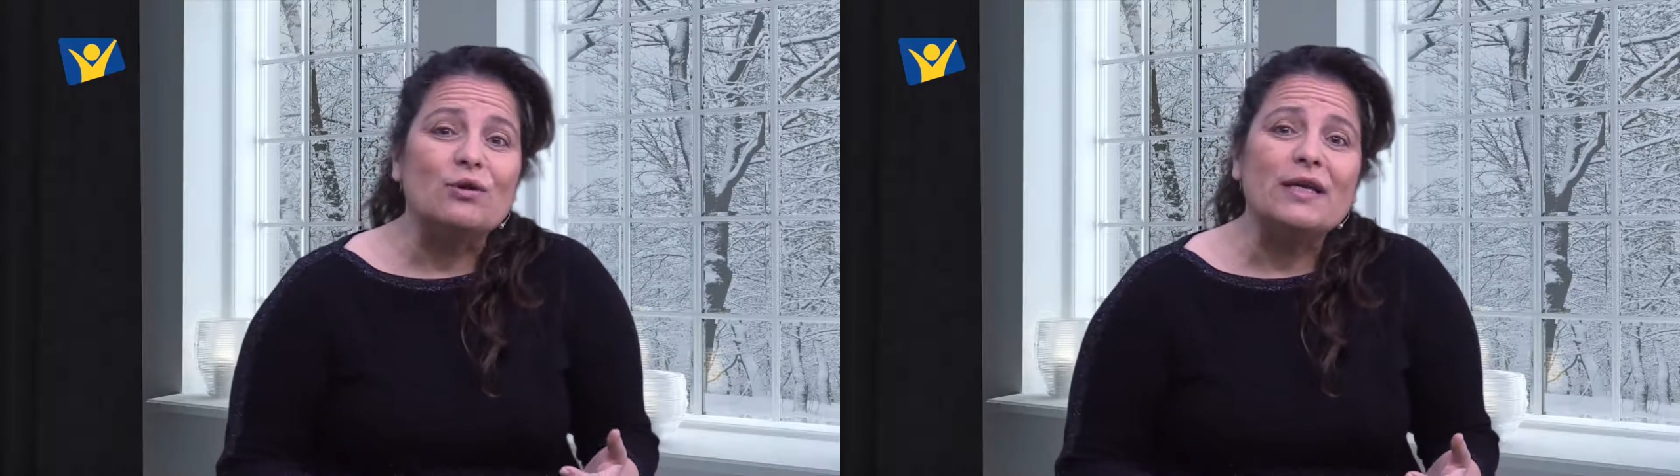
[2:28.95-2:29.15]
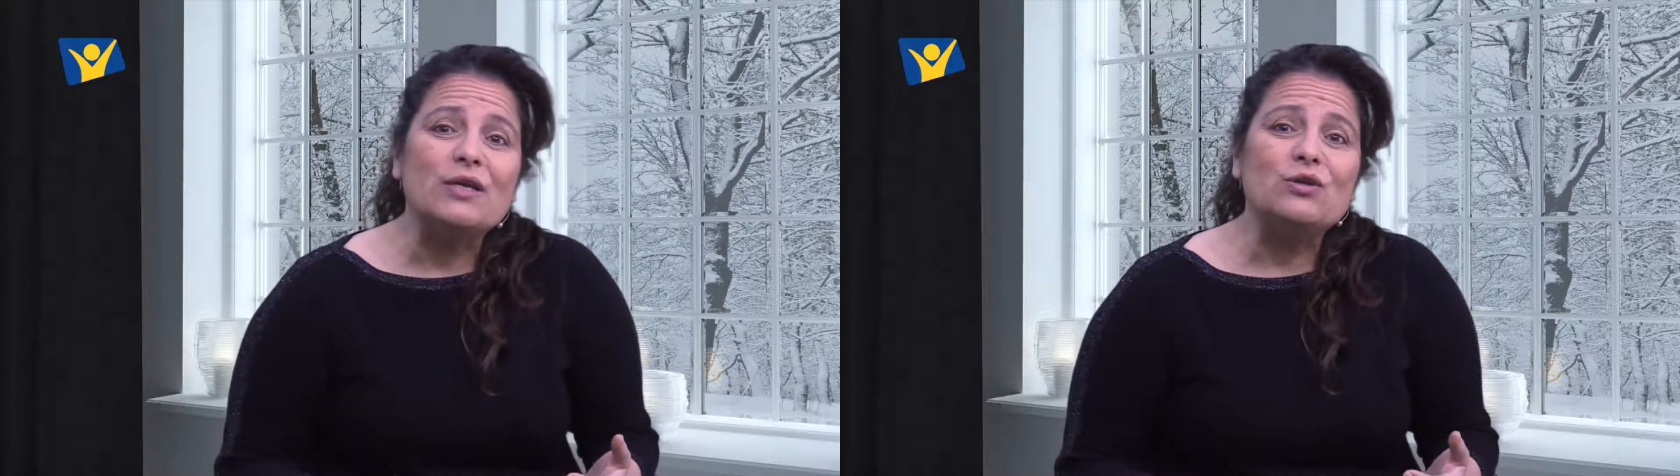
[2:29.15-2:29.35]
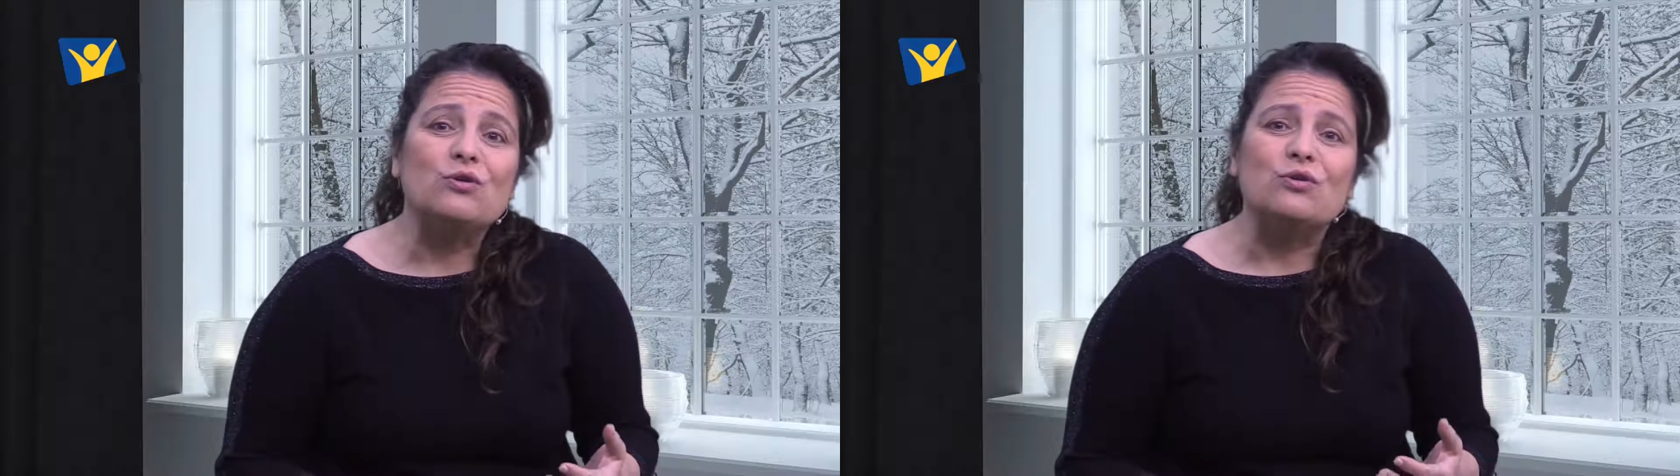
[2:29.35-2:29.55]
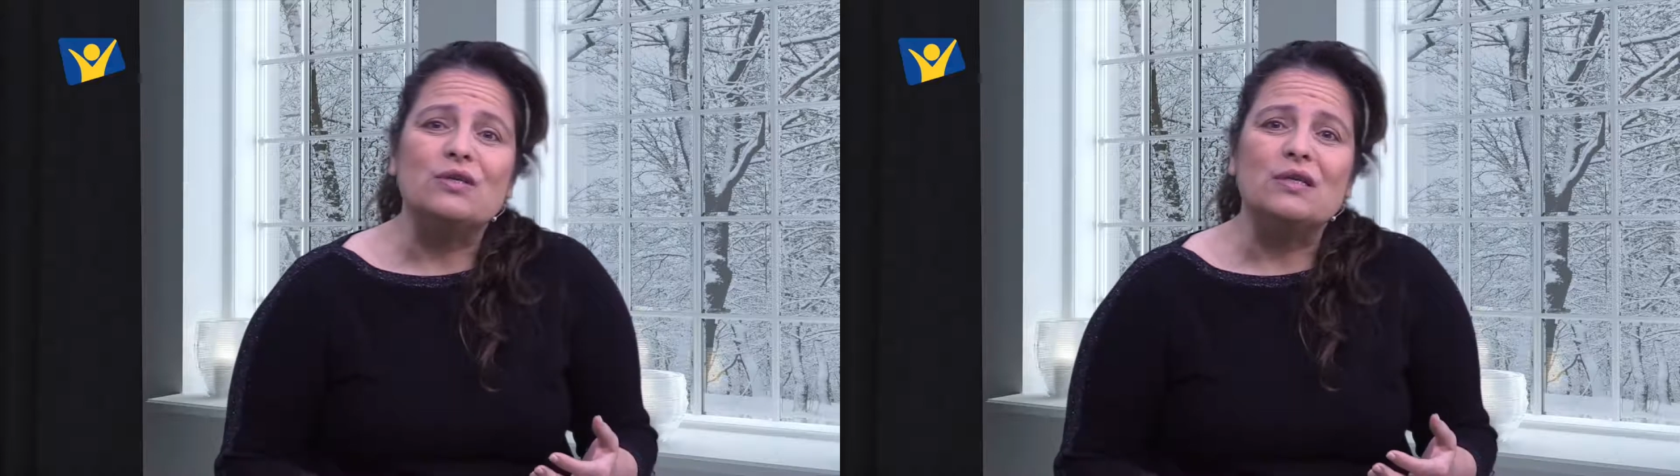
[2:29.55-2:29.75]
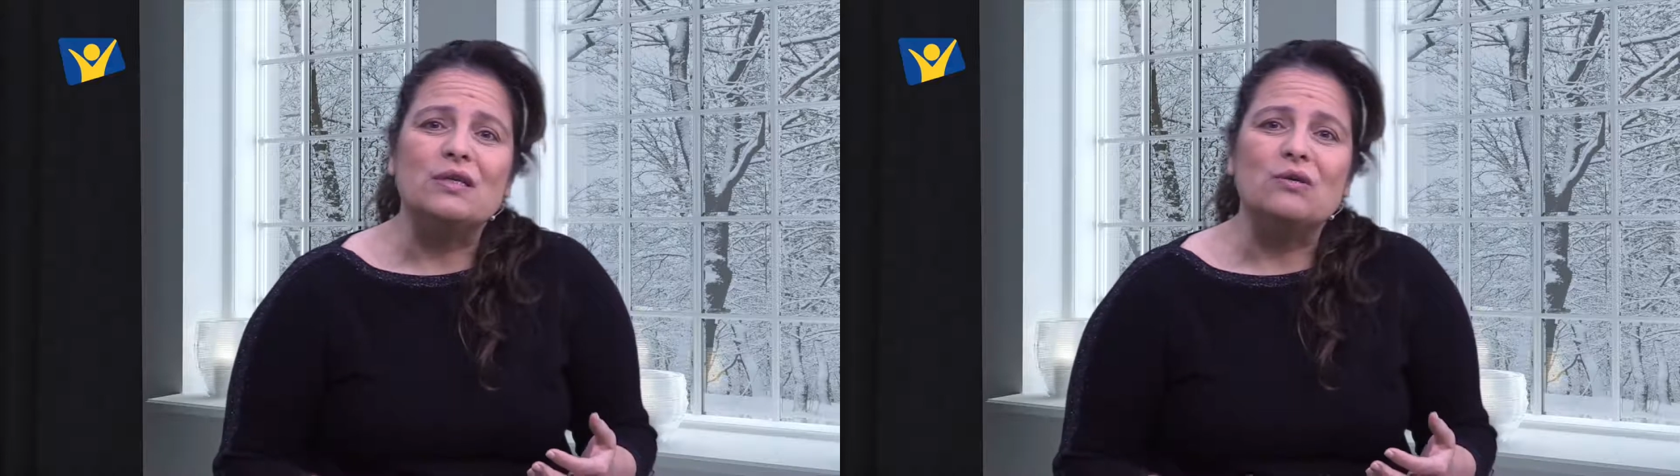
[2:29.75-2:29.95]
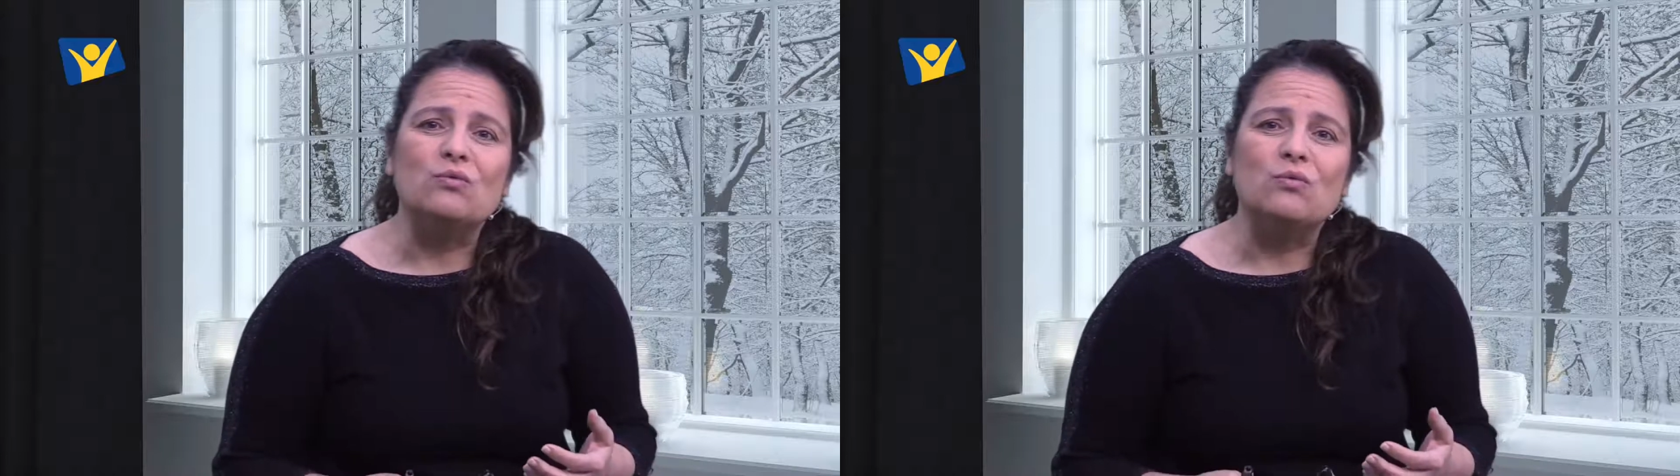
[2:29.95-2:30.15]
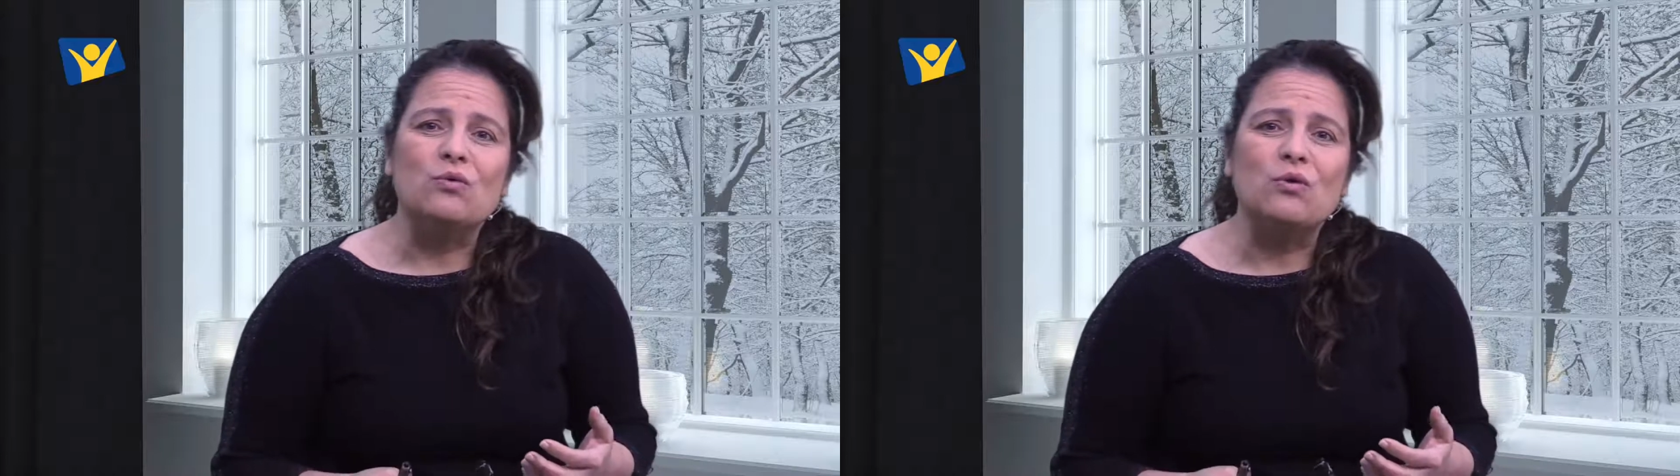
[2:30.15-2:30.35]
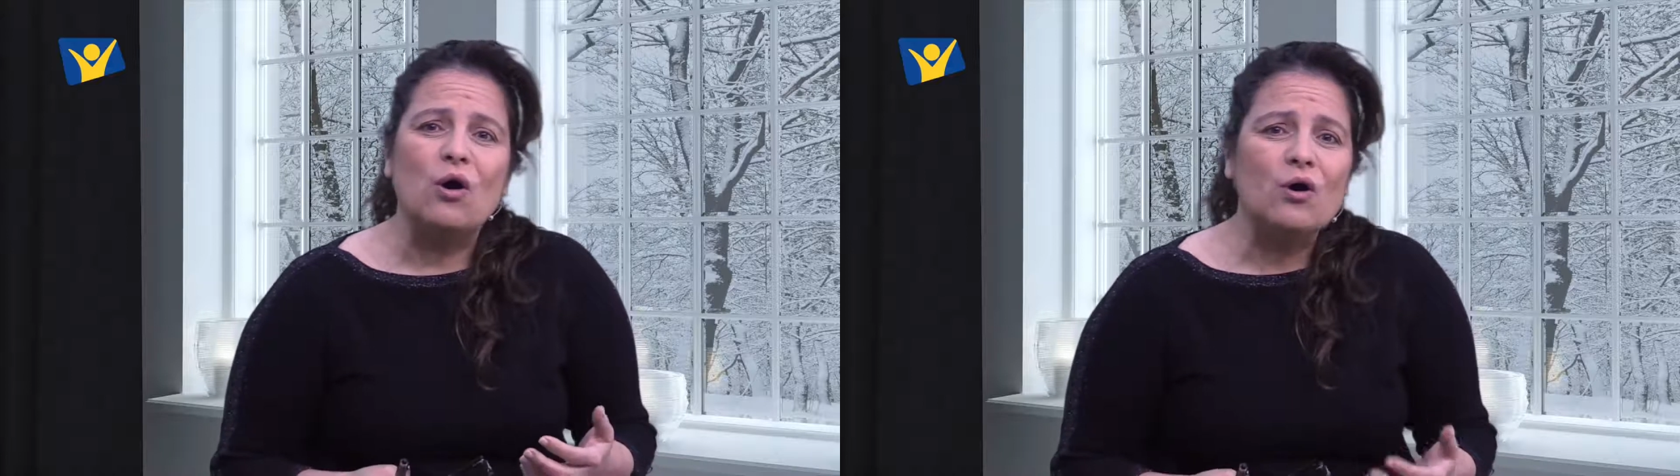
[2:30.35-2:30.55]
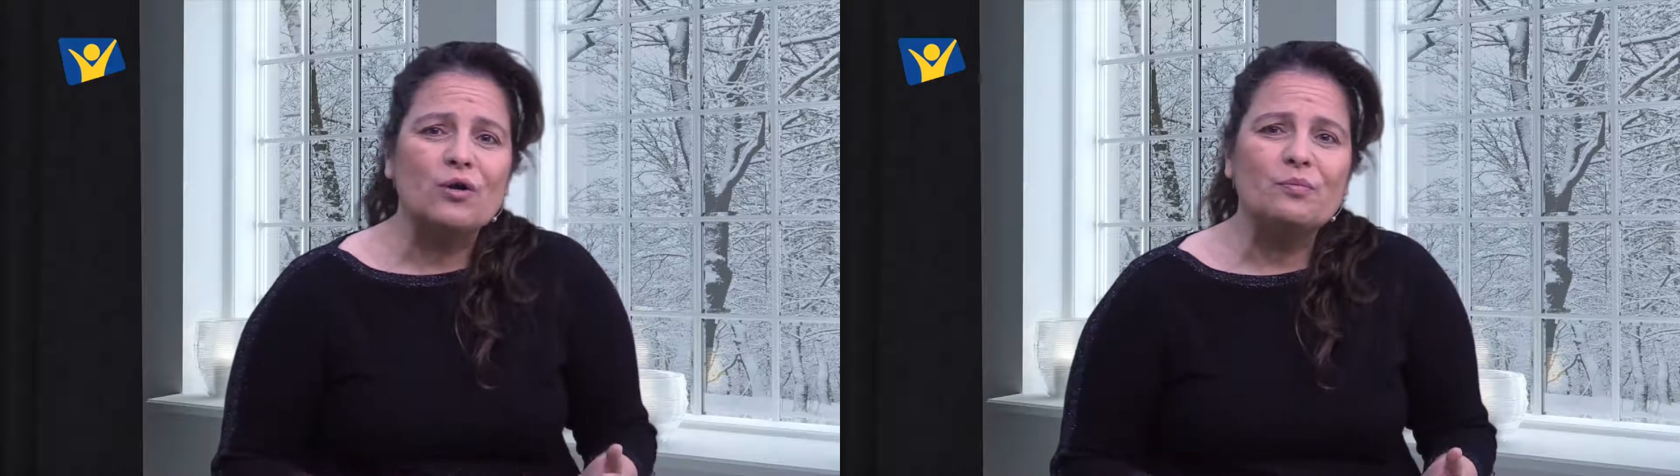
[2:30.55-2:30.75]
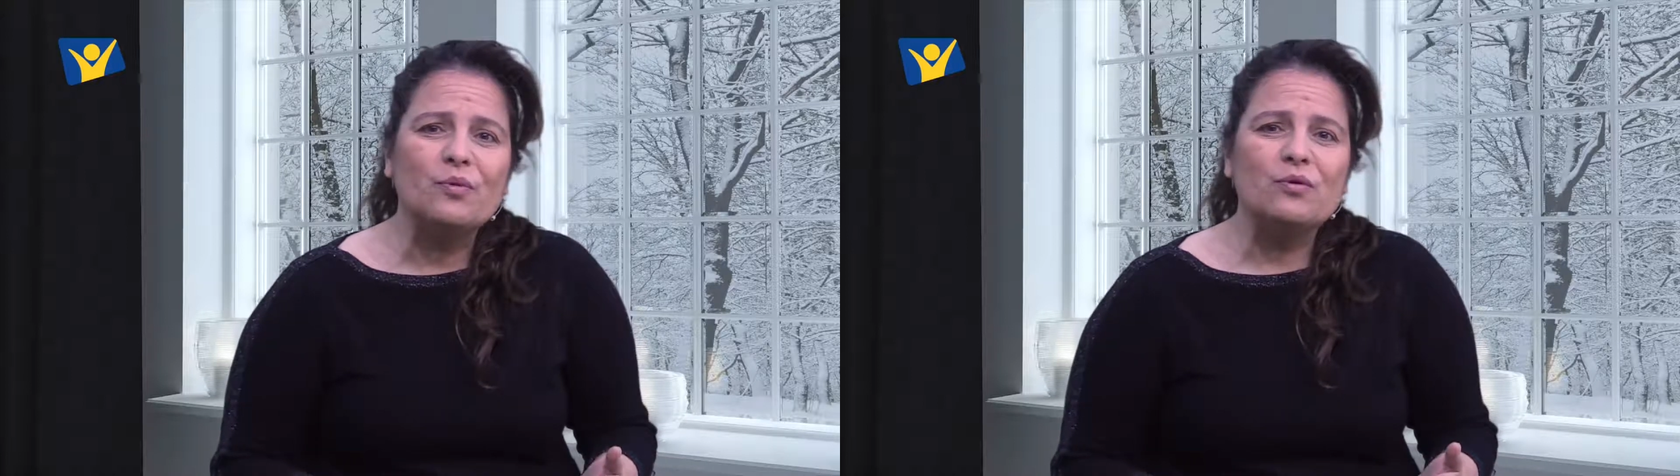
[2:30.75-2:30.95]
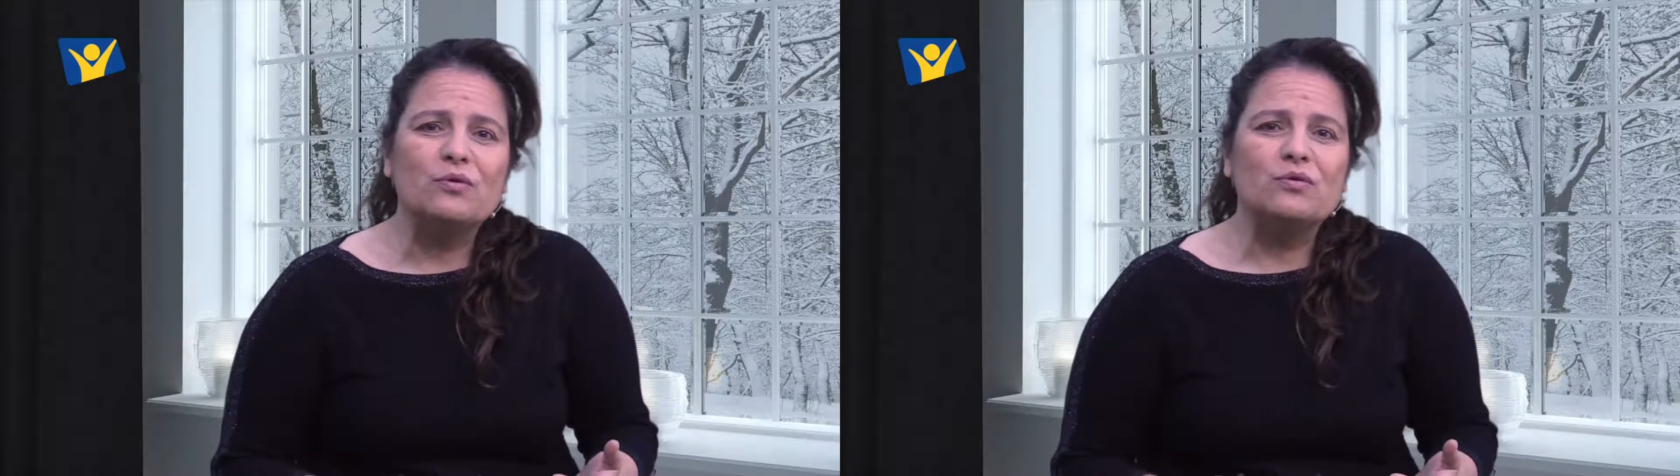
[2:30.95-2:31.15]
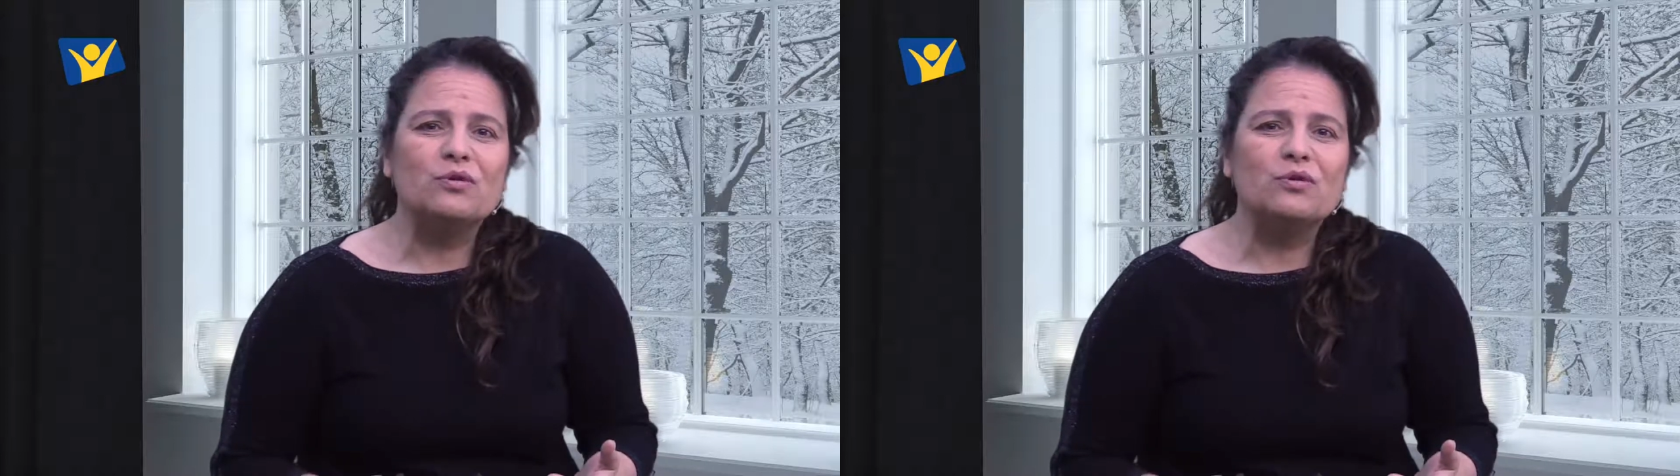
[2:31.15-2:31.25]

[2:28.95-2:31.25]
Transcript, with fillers: all'orecchio di un corpo